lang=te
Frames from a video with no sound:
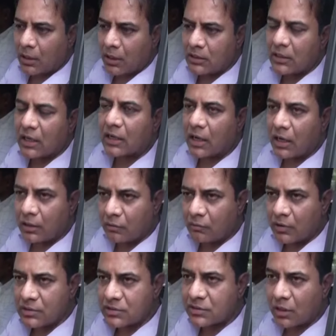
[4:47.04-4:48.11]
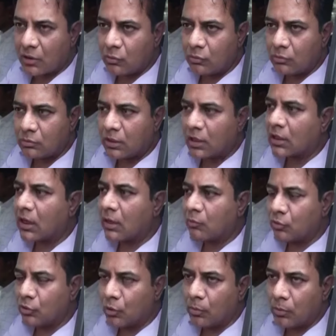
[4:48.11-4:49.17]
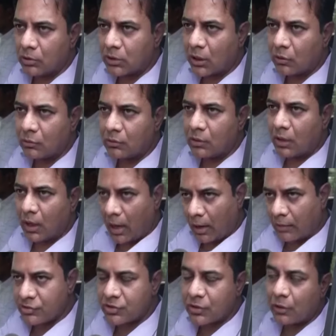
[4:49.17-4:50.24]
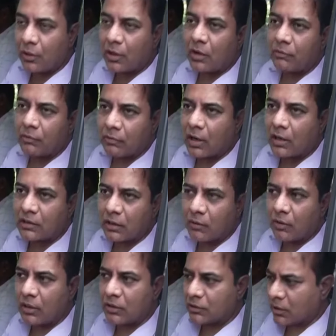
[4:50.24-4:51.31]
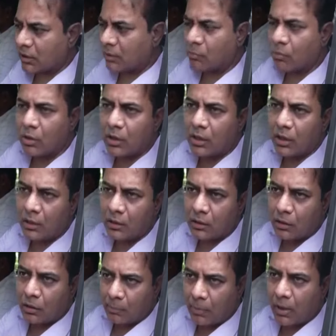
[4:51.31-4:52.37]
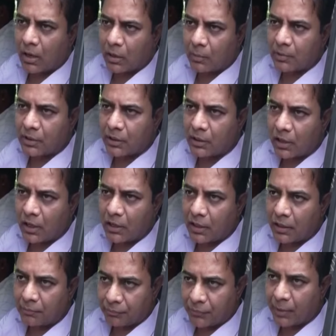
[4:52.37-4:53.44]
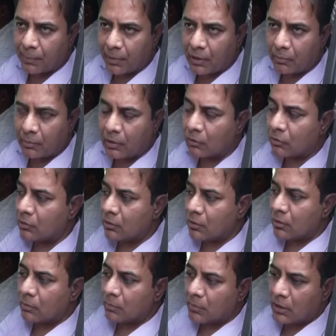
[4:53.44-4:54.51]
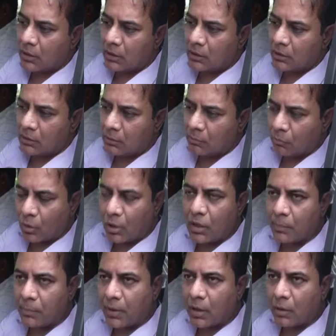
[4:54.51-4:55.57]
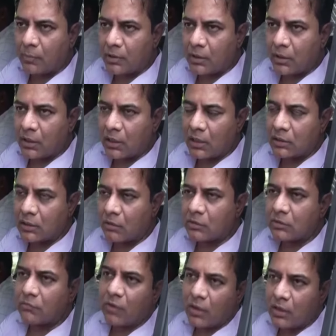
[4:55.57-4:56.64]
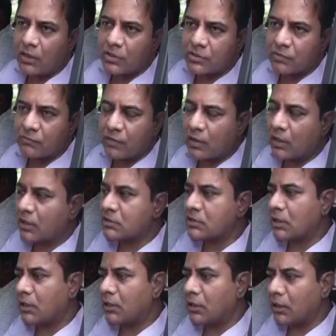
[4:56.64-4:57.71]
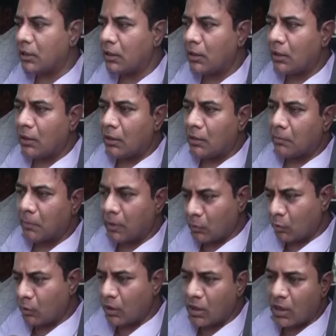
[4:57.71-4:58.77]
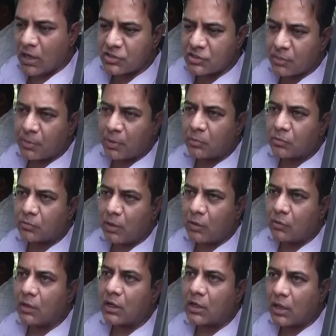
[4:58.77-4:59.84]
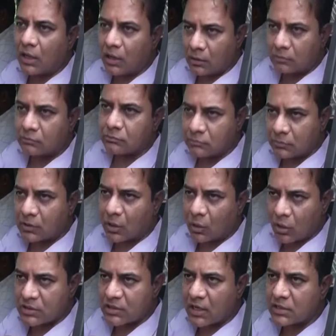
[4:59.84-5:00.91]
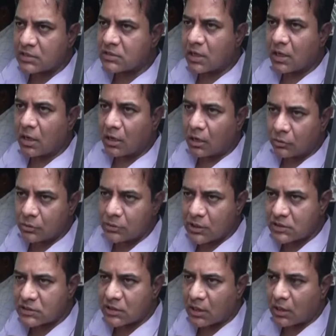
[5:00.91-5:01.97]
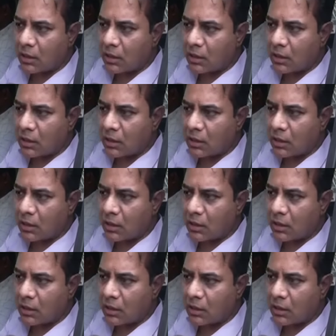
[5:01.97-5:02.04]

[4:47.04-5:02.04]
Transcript: అది ఎట్లా నిర్వహిస్తారు ఎట్లా ముందుకు పోతారు ఆ విషయంలో ఇంకా వివరాలు తెలవాలి ఎందుకంటే మొన్ననే పార్లమెంట్ ఎన్నికలు అయినాయి ఏప్రిల్ మేలో మరి మొన్ననే పార్లమెంట్ ఎన్నికలైన తర్వాత వన్ నేషన్ వన్ ఎలక్షన్ అంటే మరి ఉన్న రాష్ట్ర ప్రభుత్వాలను ఎట్లా కొనసాగిస్తారా రద్దు చేస్తారా